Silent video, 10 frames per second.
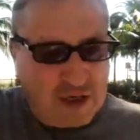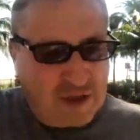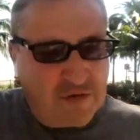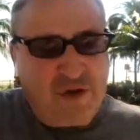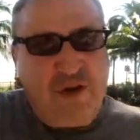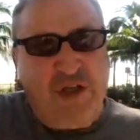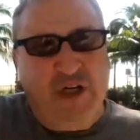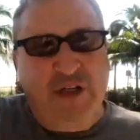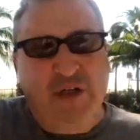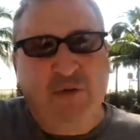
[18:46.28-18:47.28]

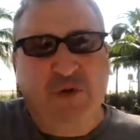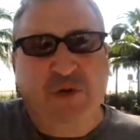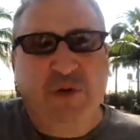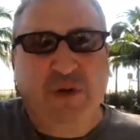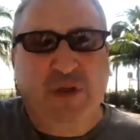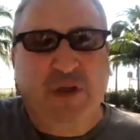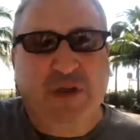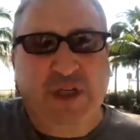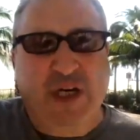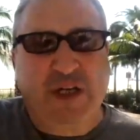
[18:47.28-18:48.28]
90-летнему э,
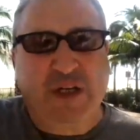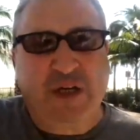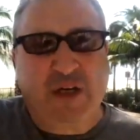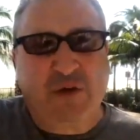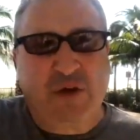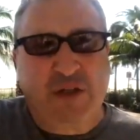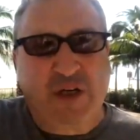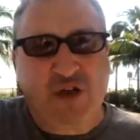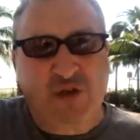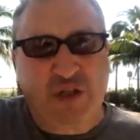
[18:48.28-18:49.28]
дяденьке, который
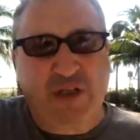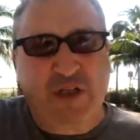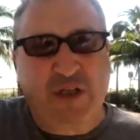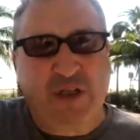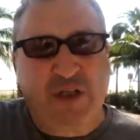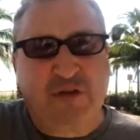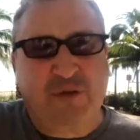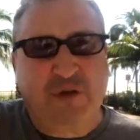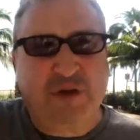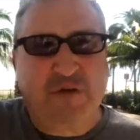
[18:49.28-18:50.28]
сказал, что сосед его
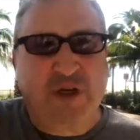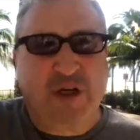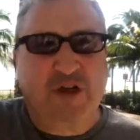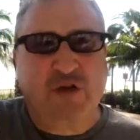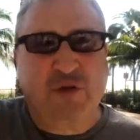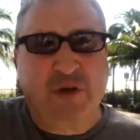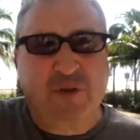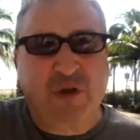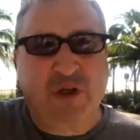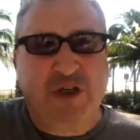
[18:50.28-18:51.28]
удовлетворяет жену
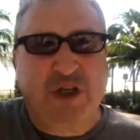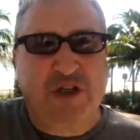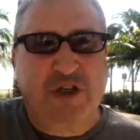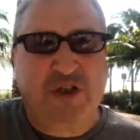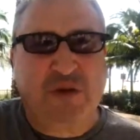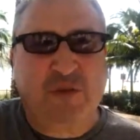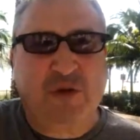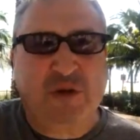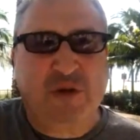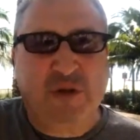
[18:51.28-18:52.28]
намного чаще, чем
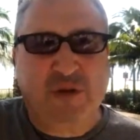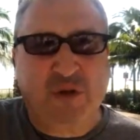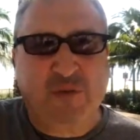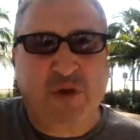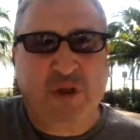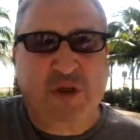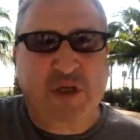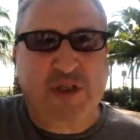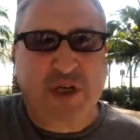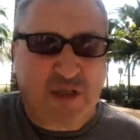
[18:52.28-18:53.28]
он. И он ему это
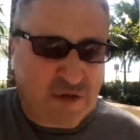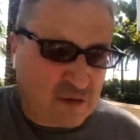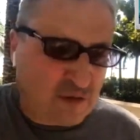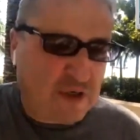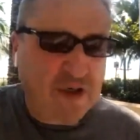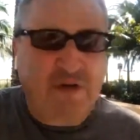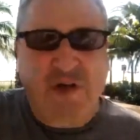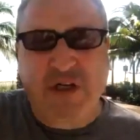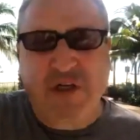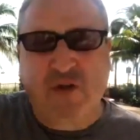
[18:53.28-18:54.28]
рассказывает. Он говорит,
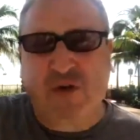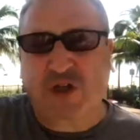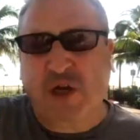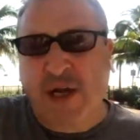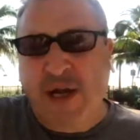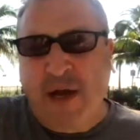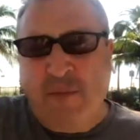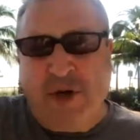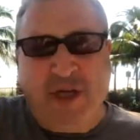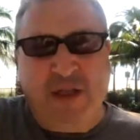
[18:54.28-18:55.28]
говорите тоже.
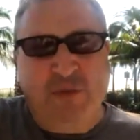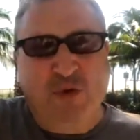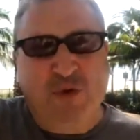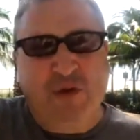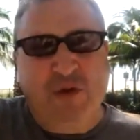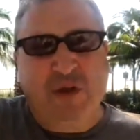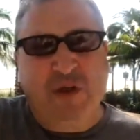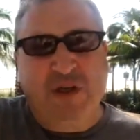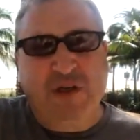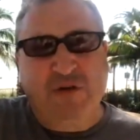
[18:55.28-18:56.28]

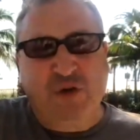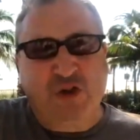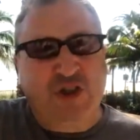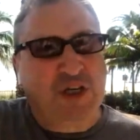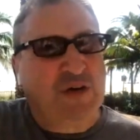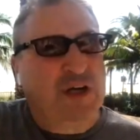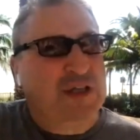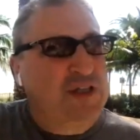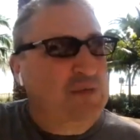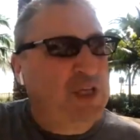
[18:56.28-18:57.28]
Поэтому э, то, что они
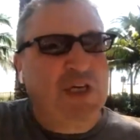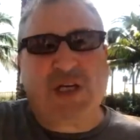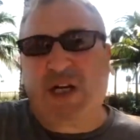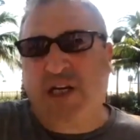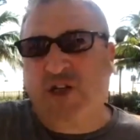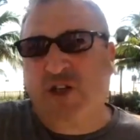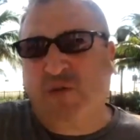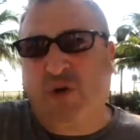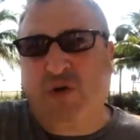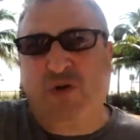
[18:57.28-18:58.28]
говорят, заменить, конечно,
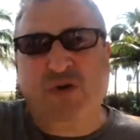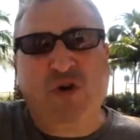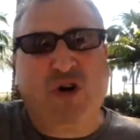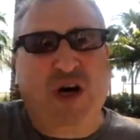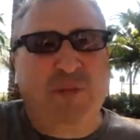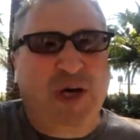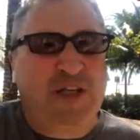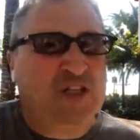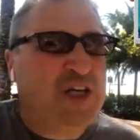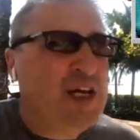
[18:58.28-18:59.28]
могут. Но,
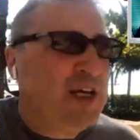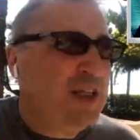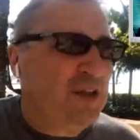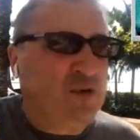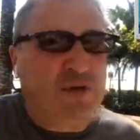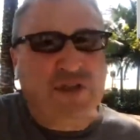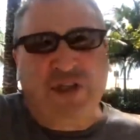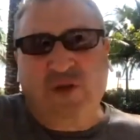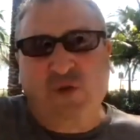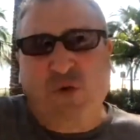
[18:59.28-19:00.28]
опять же, для
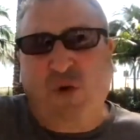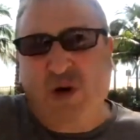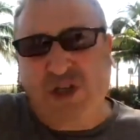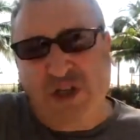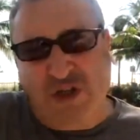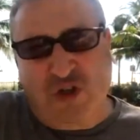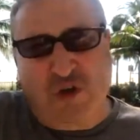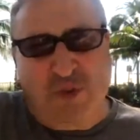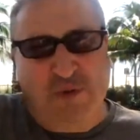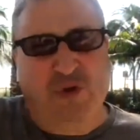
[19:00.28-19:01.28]
Турции это очень
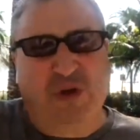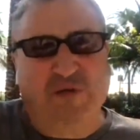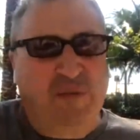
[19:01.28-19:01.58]
тяжело по многим.